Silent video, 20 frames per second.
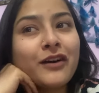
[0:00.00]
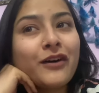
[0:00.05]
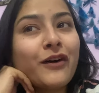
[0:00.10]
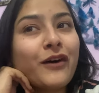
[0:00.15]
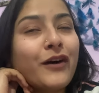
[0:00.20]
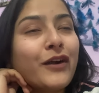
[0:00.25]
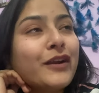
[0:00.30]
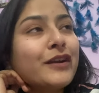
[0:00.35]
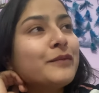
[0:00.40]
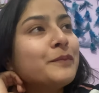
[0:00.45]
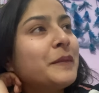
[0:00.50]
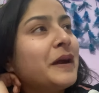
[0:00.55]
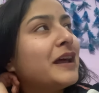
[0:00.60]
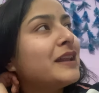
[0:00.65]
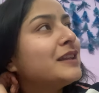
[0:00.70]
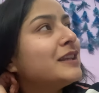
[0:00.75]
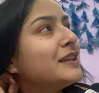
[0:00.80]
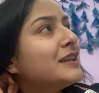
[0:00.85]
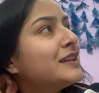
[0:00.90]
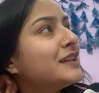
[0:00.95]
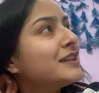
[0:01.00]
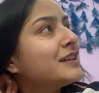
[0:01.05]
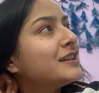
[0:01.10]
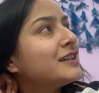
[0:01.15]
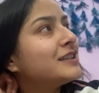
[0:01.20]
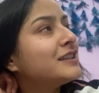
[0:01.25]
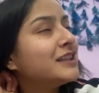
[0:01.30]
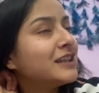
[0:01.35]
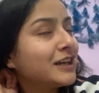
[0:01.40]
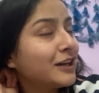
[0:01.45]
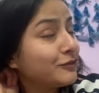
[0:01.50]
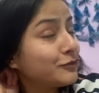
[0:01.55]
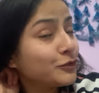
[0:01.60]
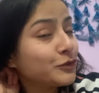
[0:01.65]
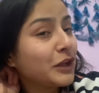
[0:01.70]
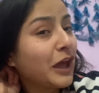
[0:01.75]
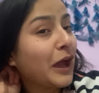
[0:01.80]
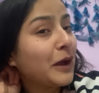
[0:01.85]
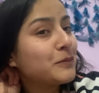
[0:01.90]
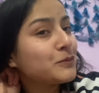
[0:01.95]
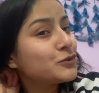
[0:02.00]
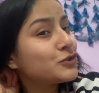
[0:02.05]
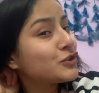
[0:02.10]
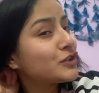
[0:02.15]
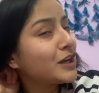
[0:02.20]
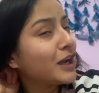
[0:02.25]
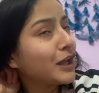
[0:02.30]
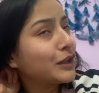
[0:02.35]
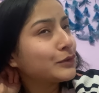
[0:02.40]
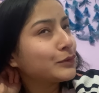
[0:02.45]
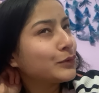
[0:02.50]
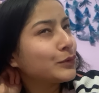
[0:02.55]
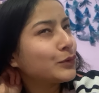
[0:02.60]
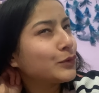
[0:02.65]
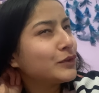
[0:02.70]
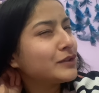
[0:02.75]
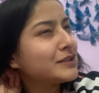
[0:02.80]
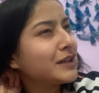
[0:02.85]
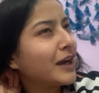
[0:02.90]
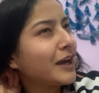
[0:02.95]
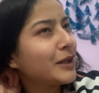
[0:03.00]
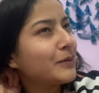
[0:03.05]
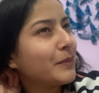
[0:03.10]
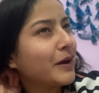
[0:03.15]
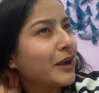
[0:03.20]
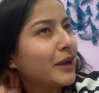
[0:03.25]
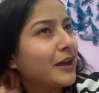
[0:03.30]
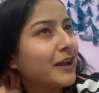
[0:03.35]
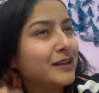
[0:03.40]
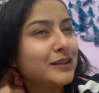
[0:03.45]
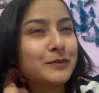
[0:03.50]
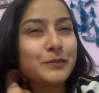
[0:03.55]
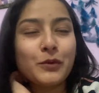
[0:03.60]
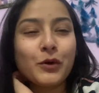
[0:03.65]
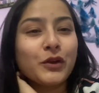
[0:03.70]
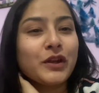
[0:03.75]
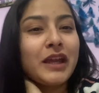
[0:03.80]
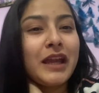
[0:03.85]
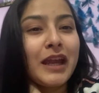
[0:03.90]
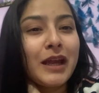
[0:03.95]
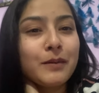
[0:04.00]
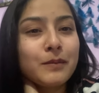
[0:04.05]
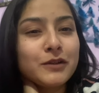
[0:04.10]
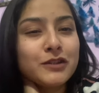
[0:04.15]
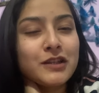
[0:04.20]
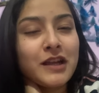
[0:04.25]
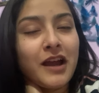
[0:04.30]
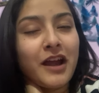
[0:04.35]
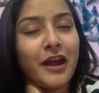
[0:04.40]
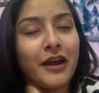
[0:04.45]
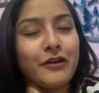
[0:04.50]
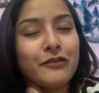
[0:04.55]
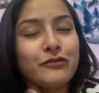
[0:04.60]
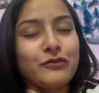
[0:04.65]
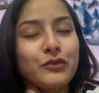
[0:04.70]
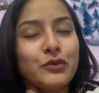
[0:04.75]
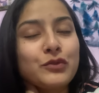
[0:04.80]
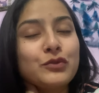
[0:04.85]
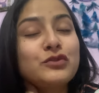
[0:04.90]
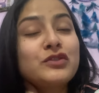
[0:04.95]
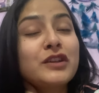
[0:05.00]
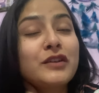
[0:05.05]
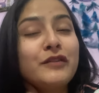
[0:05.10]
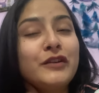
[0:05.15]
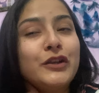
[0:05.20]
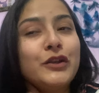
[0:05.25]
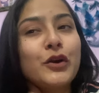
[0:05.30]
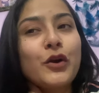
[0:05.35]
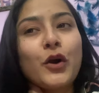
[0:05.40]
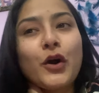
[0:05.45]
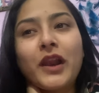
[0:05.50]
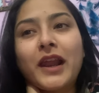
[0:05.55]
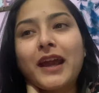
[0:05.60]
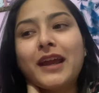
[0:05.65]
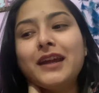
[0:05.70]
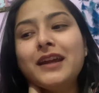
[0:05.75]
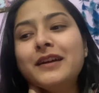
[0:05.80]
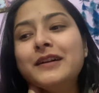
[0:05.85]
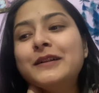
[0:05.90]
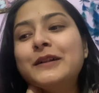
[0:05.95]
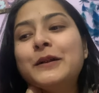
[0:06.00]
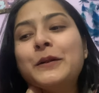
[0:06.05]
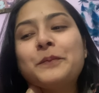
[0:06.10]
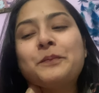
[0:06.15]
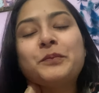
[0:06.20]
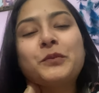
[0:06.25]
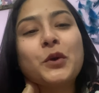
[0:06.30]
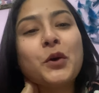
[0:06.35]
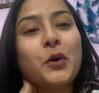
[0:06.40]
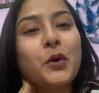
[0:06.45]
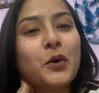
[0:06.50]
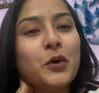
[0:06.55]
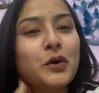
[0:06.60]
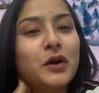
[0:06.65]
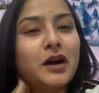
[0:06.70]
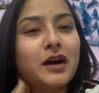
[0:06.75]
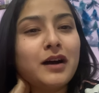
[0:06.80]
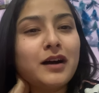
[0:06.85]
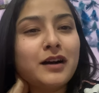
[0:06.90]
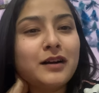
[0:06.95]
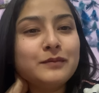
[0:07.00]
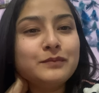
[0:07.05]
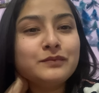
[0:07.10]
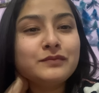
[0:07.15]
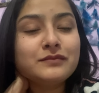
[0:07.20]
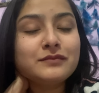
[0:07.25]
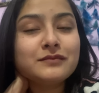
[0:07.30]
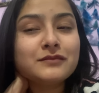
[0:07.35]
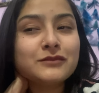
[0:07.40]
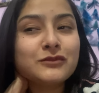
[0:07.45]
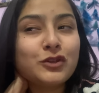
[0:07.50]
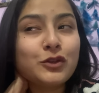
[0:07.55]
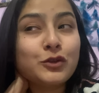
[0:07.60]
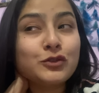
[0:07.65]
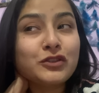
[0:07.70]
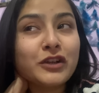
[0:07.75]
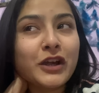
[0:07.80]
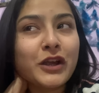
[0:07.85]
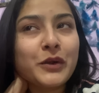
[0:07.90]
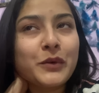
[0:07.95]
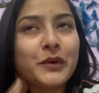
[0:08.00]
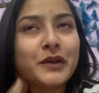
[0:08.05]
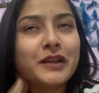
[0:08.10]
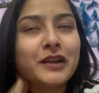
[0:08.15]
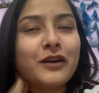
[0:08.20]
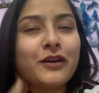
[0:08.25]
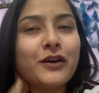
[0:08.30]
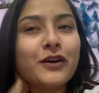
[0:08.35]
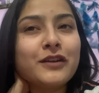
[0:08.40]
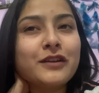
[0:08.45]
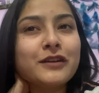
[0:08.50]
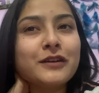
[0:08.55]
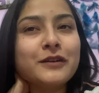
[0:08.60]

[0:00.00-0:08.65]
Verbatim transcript: और मैं दी आ, दी का फ़ोन आया मुझे रात को कोई साढ़े बारह या से पौने एक बजे आया फ़ोन उसकी वीडियो कॉल आई तो आ, वो लोग जगे हुए थे और